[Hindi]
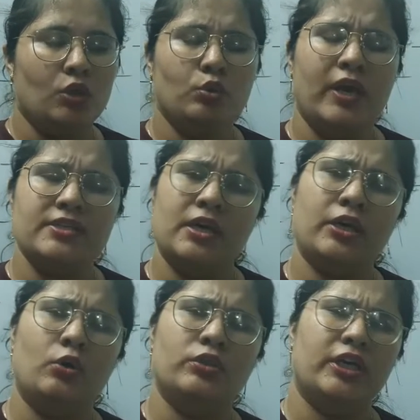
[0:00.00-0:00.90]
तो ऐसा
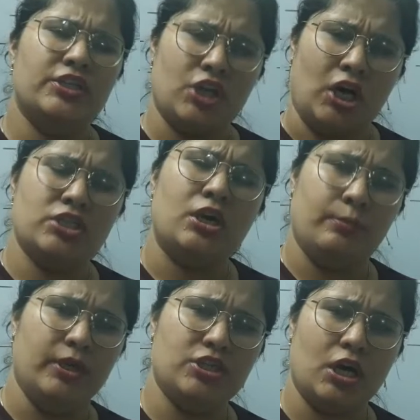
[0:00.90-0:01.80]
क्या होता है कि चार्ज
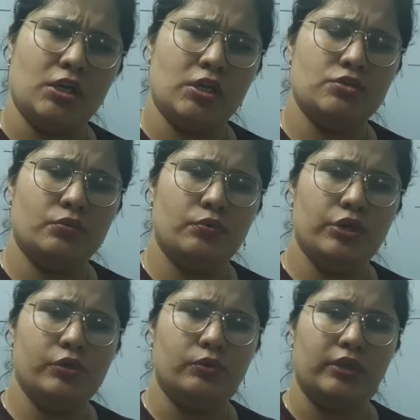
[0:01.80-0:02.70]
हमेशा आना
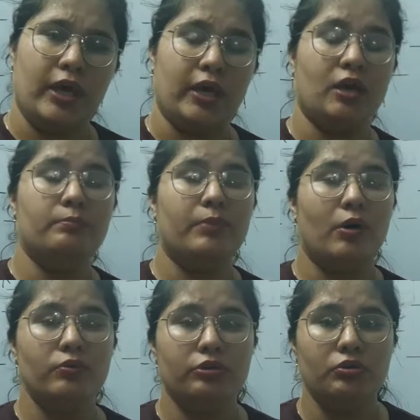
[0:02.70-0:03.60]
ज़रूरी होता है
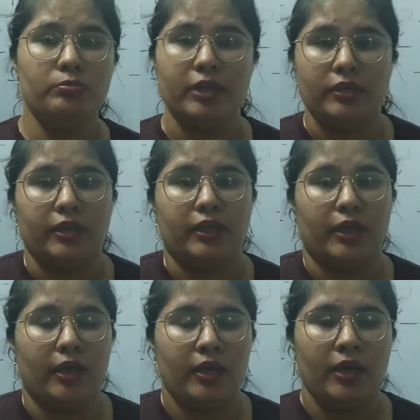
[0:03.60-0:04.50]
कंपाउंड क्यों बनते
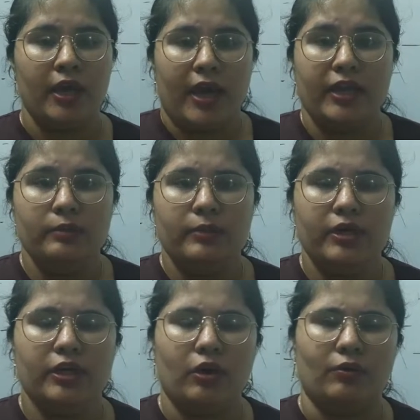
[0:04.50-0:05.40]
हैं
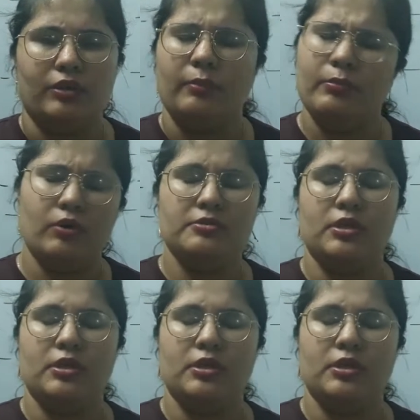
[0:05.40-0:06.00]
एलिमेंट क्या होता है बहुत